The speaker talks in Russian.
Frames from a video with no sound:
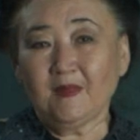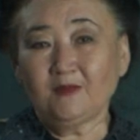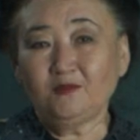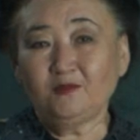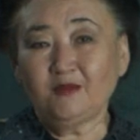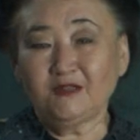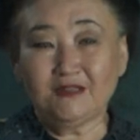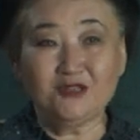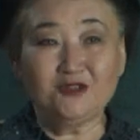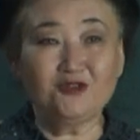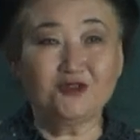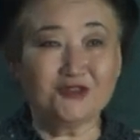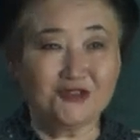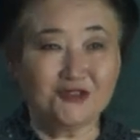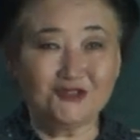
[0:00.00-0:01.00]
ну,
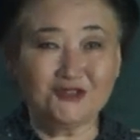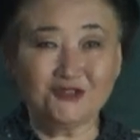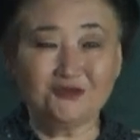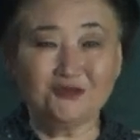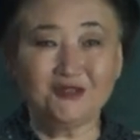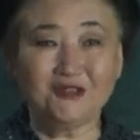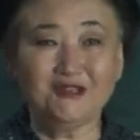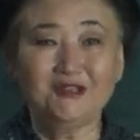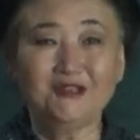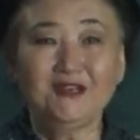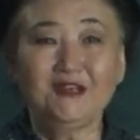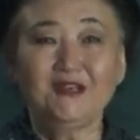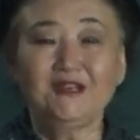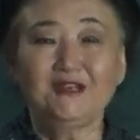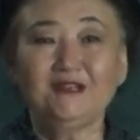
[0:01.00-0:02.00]
безнадежная, что ли.
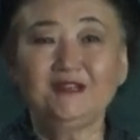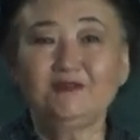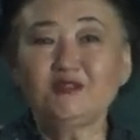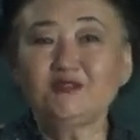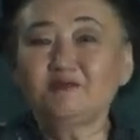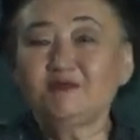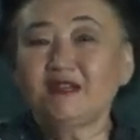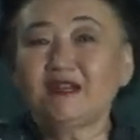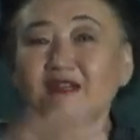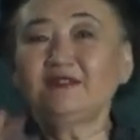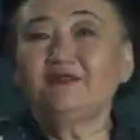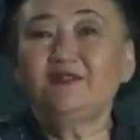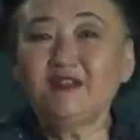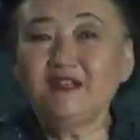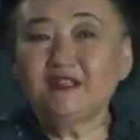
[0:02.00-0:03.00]
И, в общем-то,
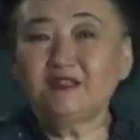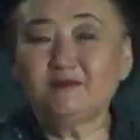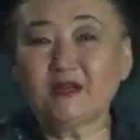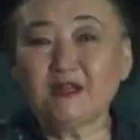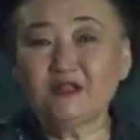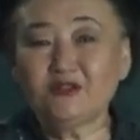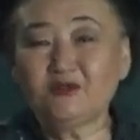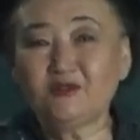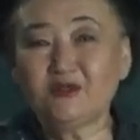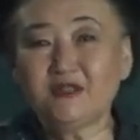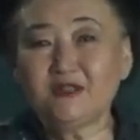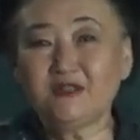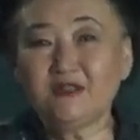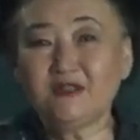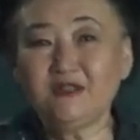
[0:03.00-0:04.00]
конфликт
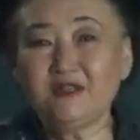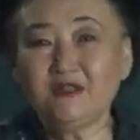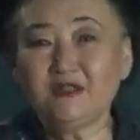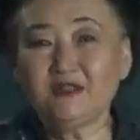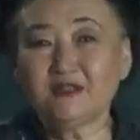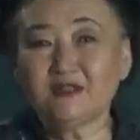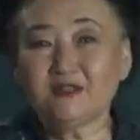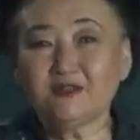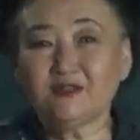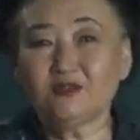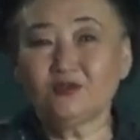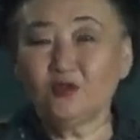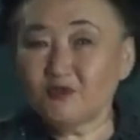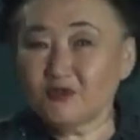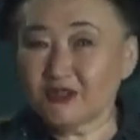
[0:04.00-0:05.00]
происходит не с
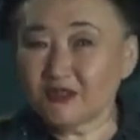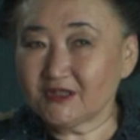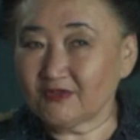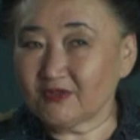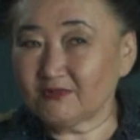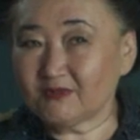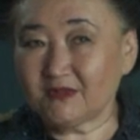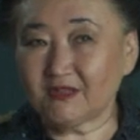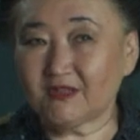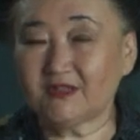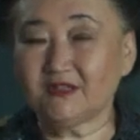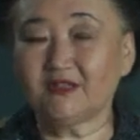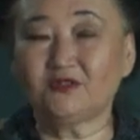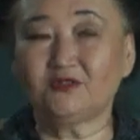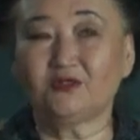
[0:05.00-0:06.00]
обществом, так сказать,
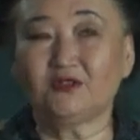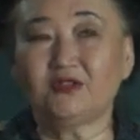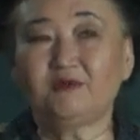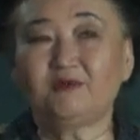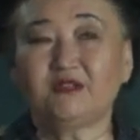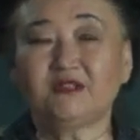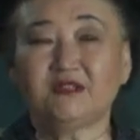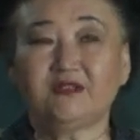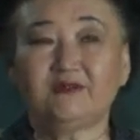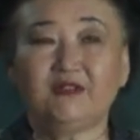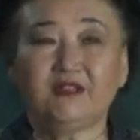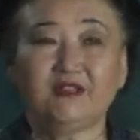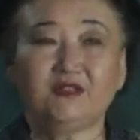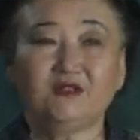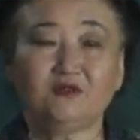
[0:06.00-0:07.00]
которое не
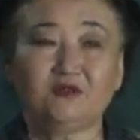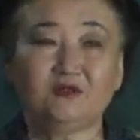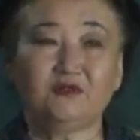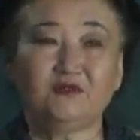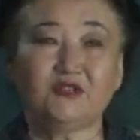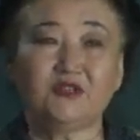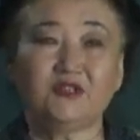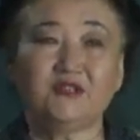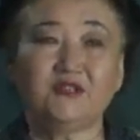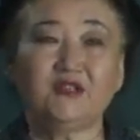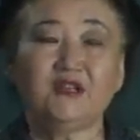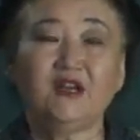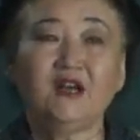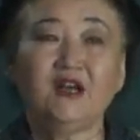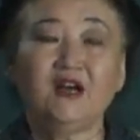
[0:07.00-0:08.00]
предоставляет условия жизни,
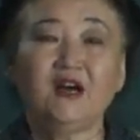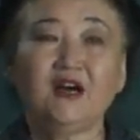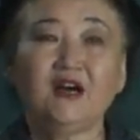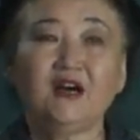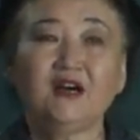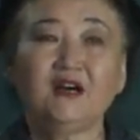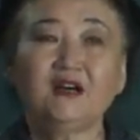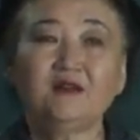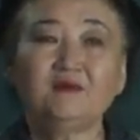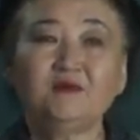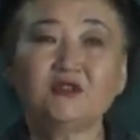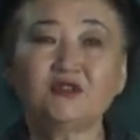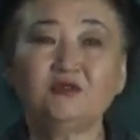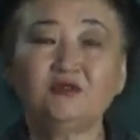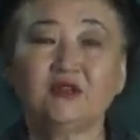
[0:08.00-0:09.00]
а
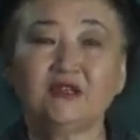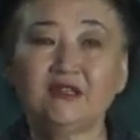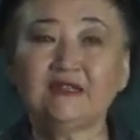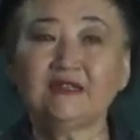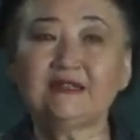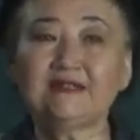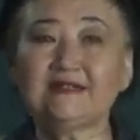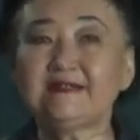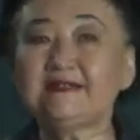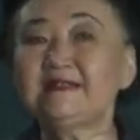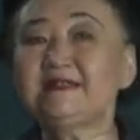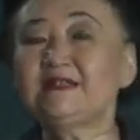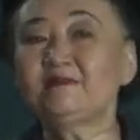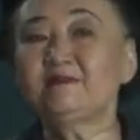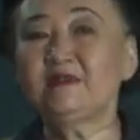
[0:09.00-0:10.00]
между
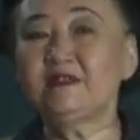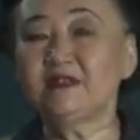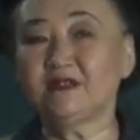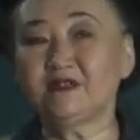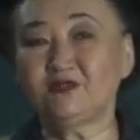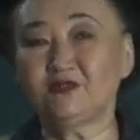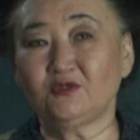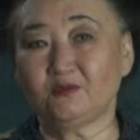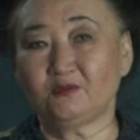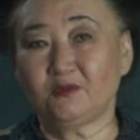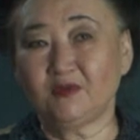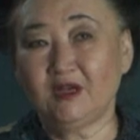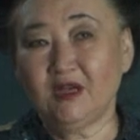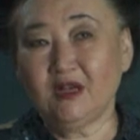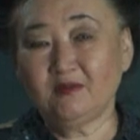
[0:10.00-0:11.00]
сыном и отцом
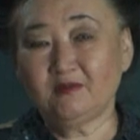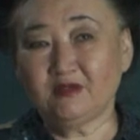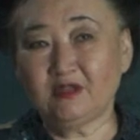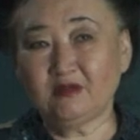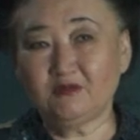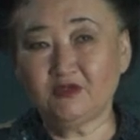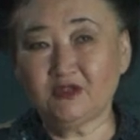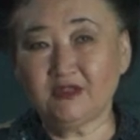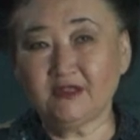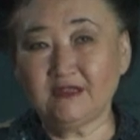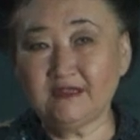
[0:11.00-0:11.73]
потому что